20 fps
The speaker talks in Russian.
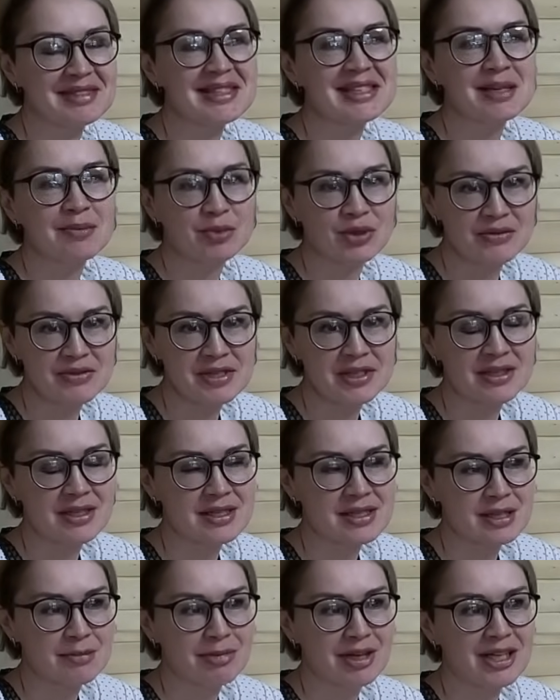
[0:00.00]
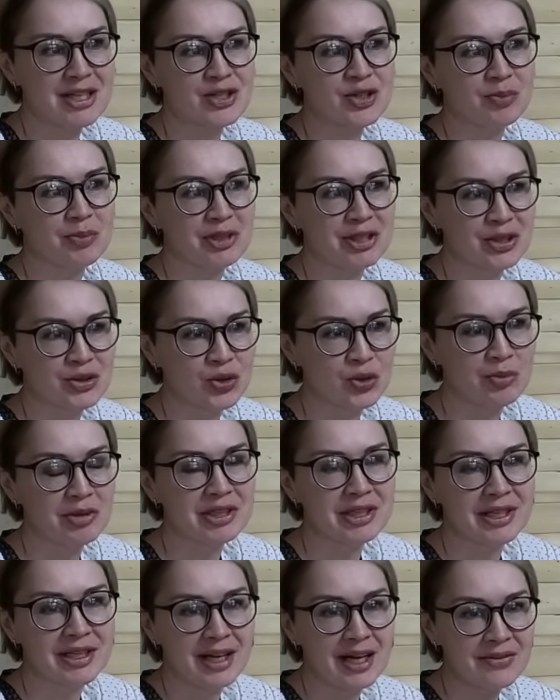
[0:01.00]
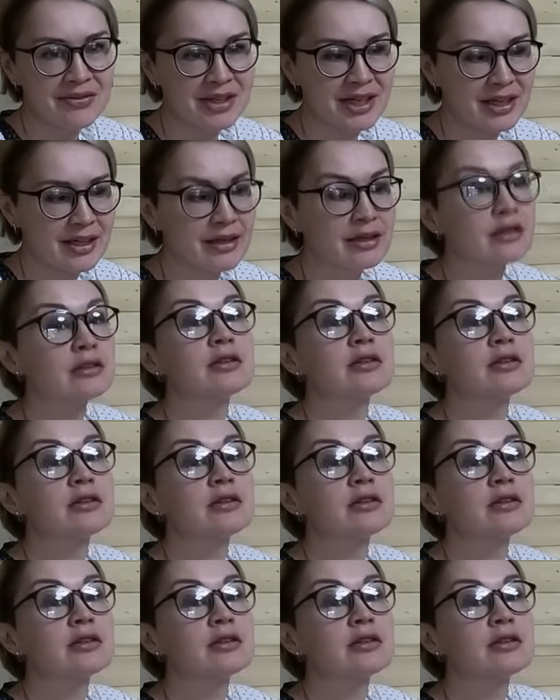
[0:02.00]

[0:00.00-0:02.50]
собой взяла собак, чтобы они дома не гавкали.